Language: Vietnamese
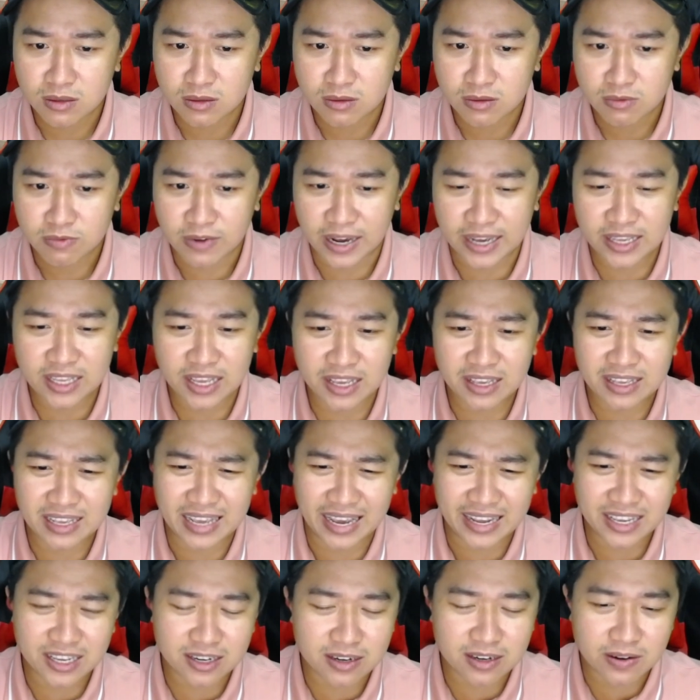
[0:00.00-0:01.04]
phải di
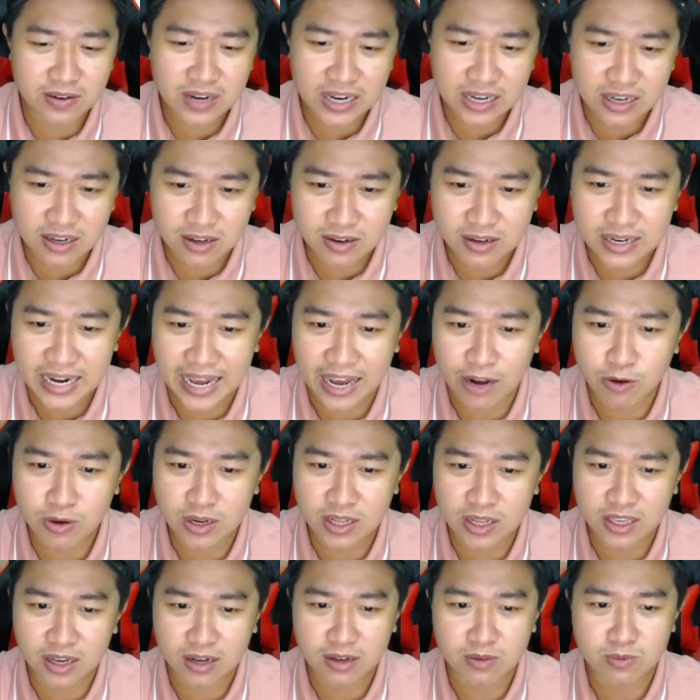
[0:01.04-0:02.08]
dạng như là đi lừa đảo đi
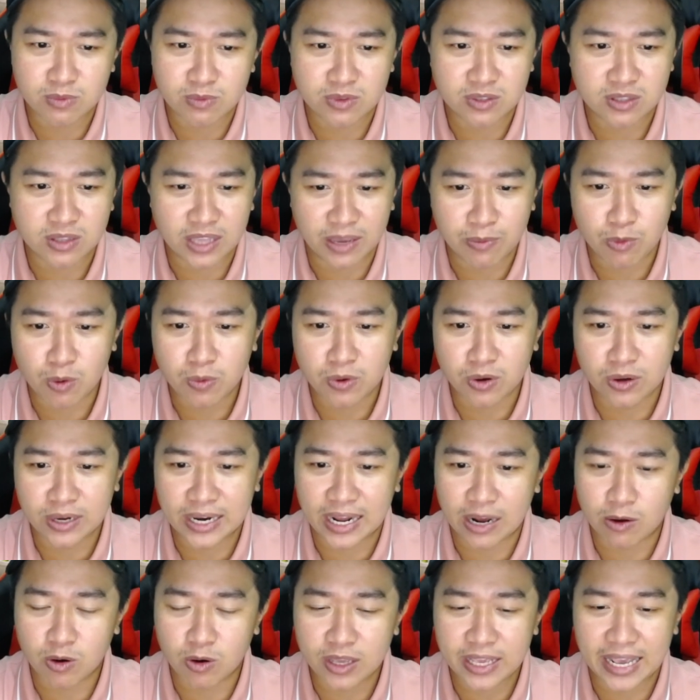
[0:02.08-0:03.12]
giật tiền một người
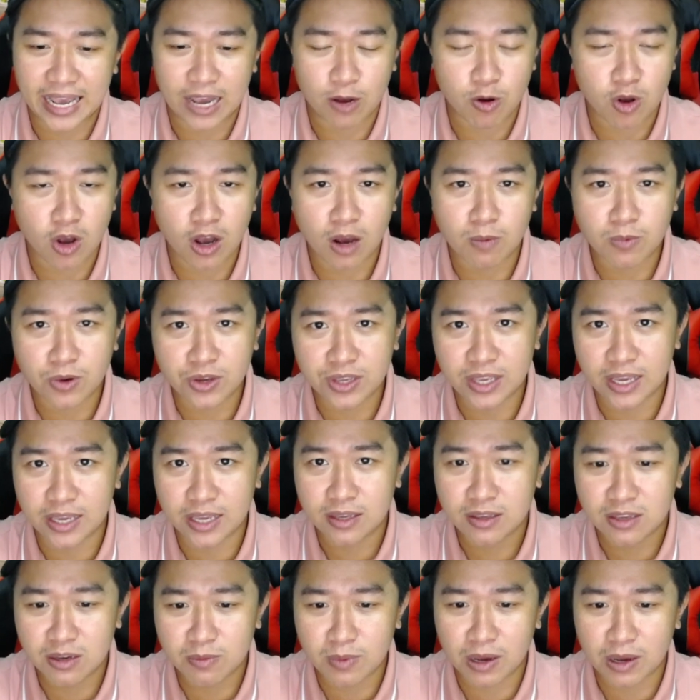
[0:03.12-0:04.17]
nào đó giàu có không nói gì
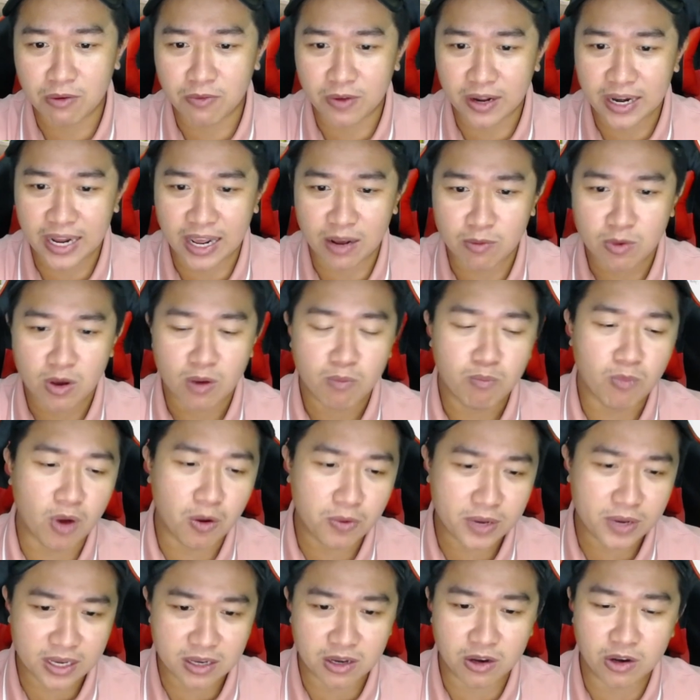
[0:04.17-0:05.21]
nhưng mà quý vị thấy không một
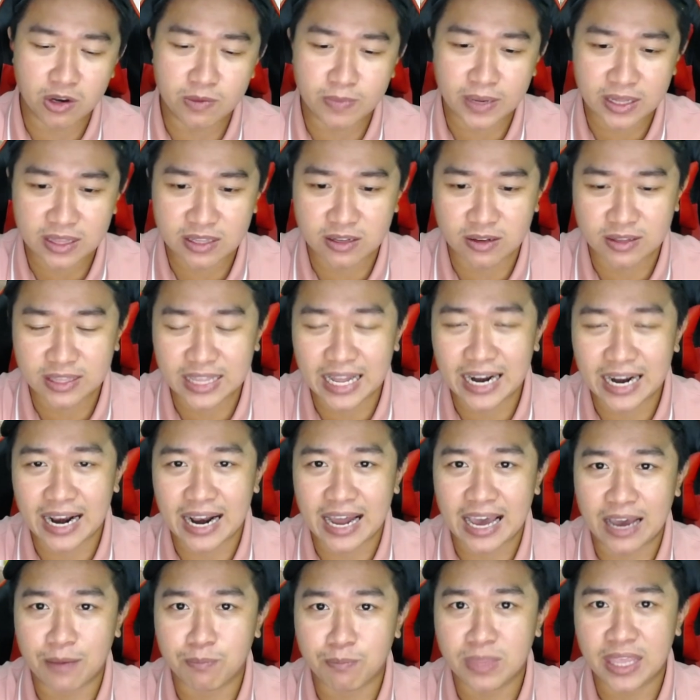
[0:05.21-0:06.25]
cái người mà người ta
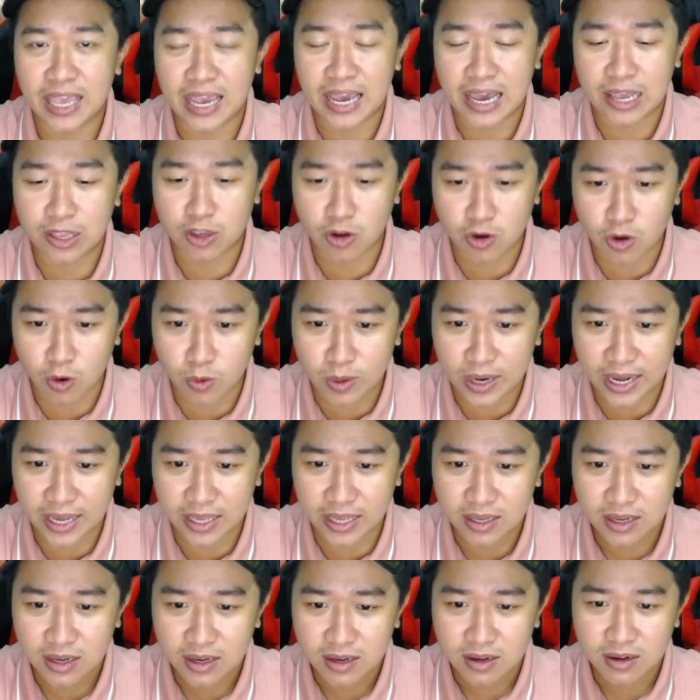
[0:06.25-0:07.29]
làm nhà cho cô
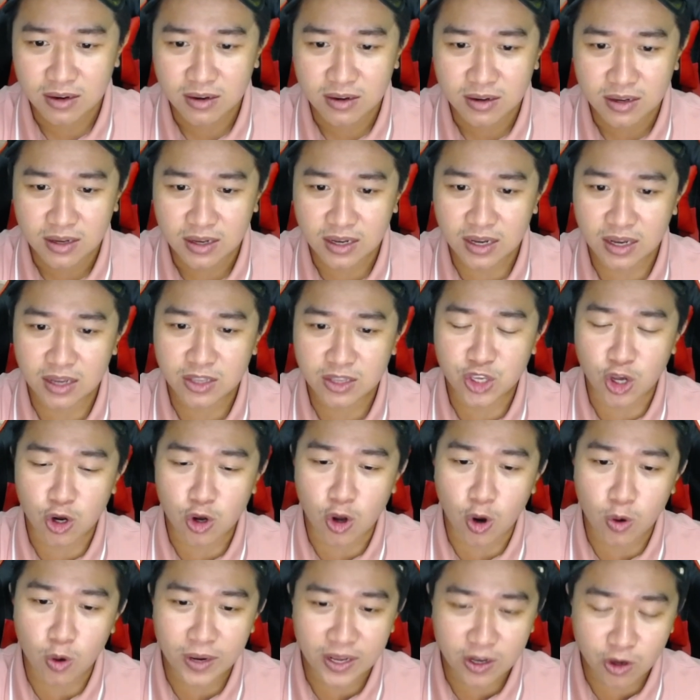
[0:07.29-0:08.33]
này à, cho
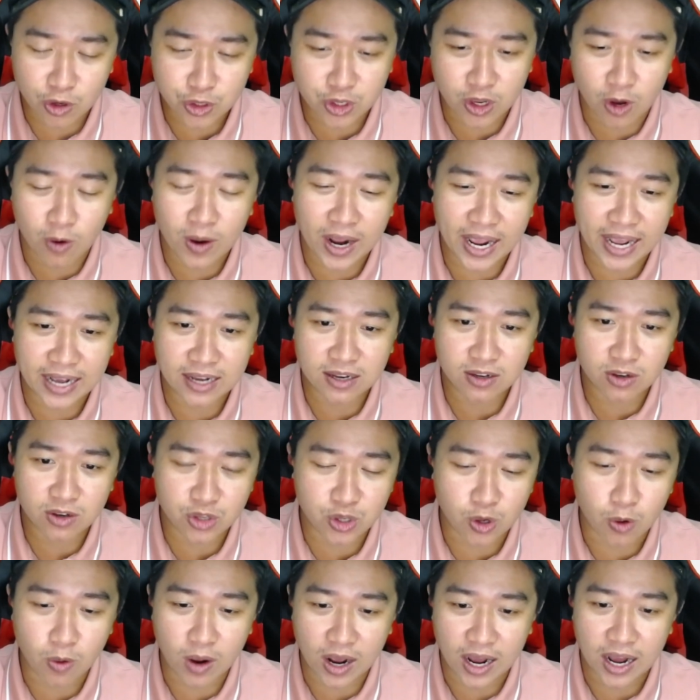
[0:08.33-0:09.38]
cô này có chỗ ăn có
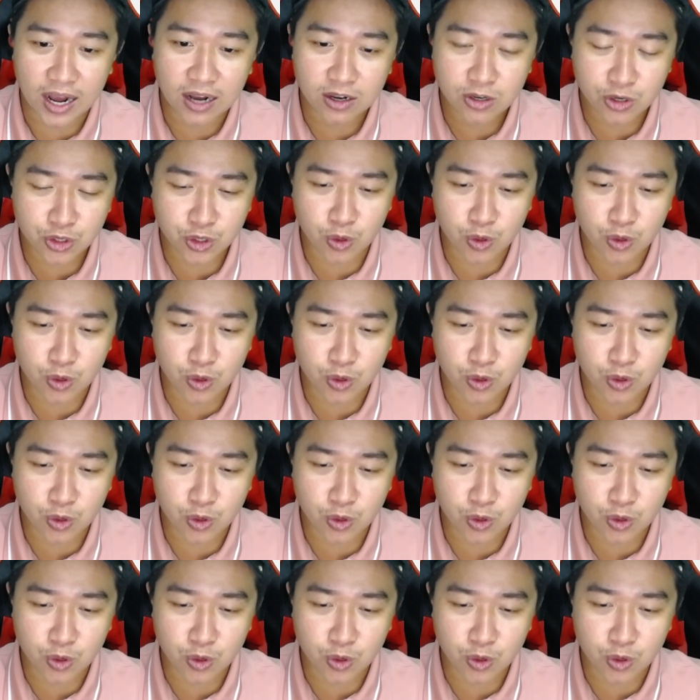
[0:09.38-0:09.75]
chỗ ở có chỗ